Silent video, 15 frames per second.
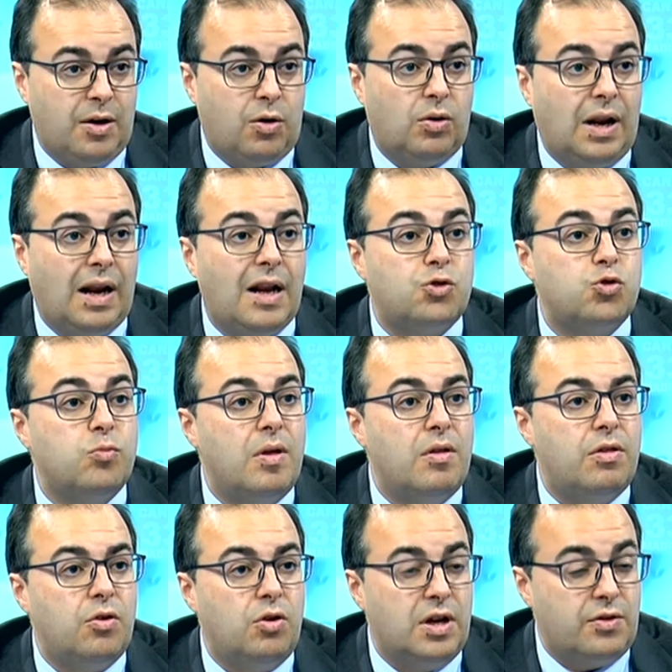mejorar las
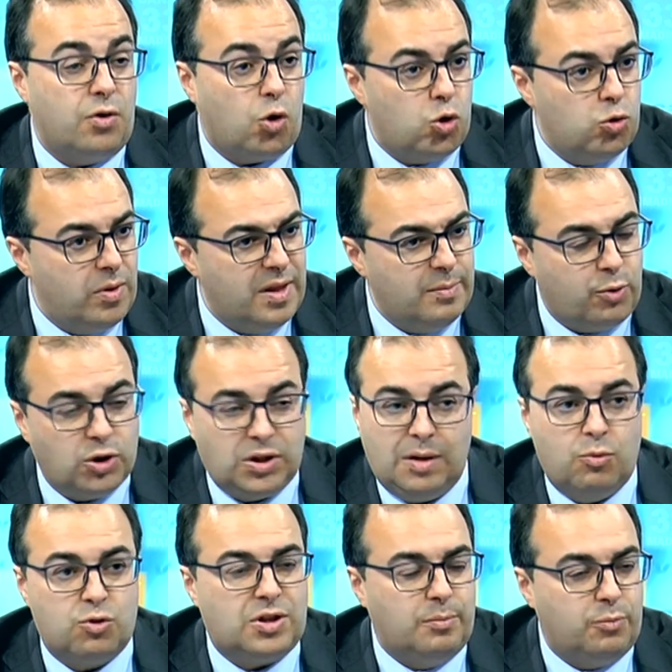subvenciones de los clubes
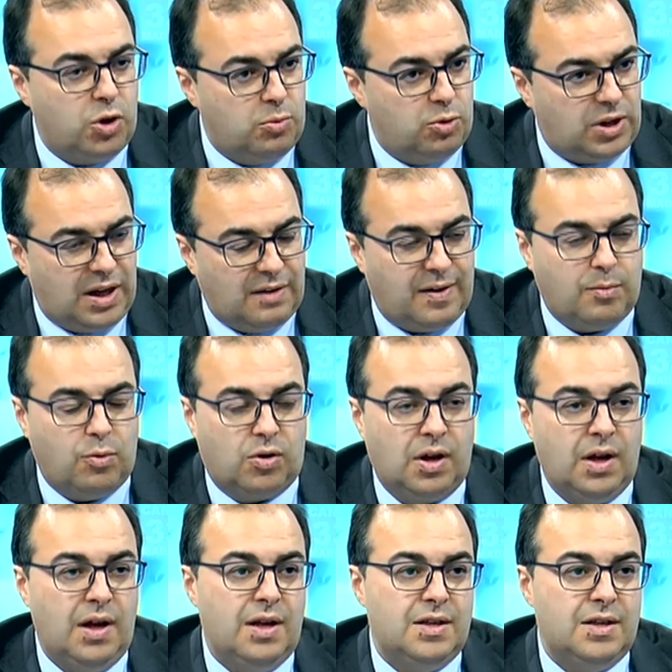deportivos, tampoco votan a favor.